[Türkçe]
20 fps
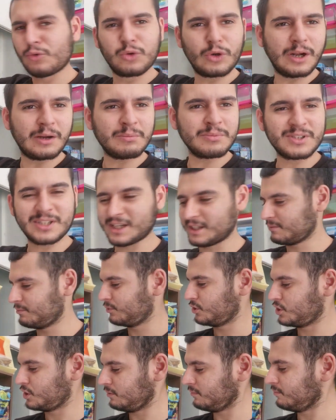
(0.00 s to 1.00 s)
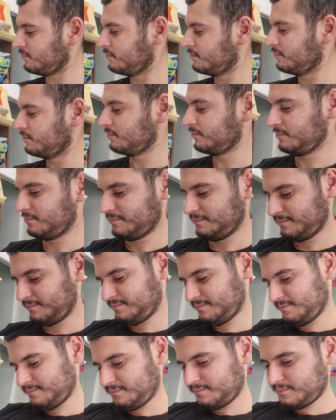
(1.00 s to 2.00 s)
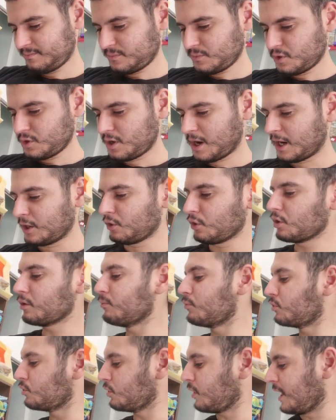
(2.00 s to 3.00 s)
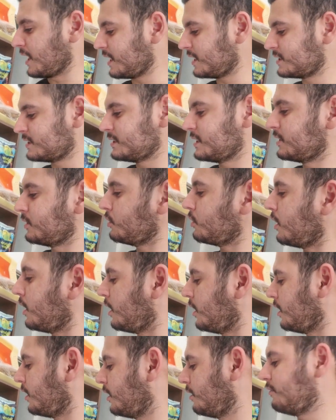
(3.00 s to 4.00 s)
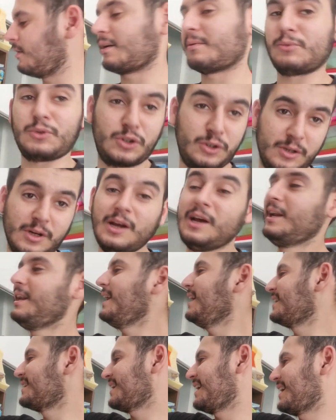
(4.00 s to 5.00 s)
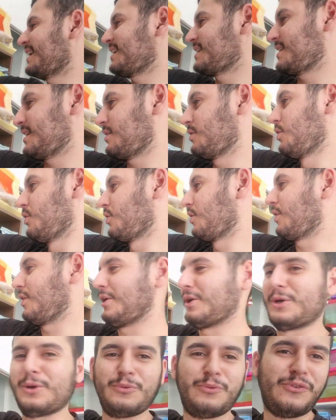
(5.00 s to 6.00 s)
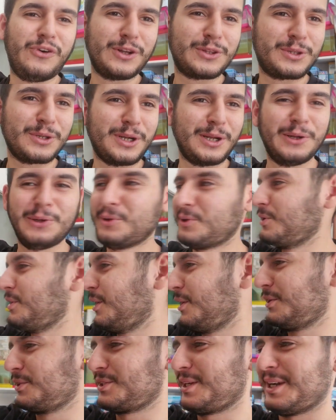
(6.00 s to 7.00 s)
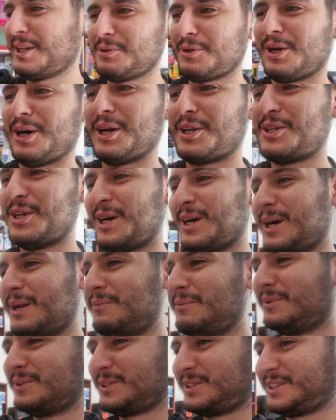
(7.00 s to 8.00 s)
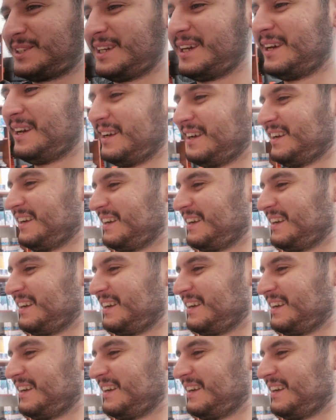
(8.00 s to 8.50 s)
Kur'an mı satmışım? hani oğlum bunun arkasında da yok. Aa varmış. Neyse alırsın. Abi faturalı ürün alıyoruz kardeşim. Kaçak almıyoruz işte.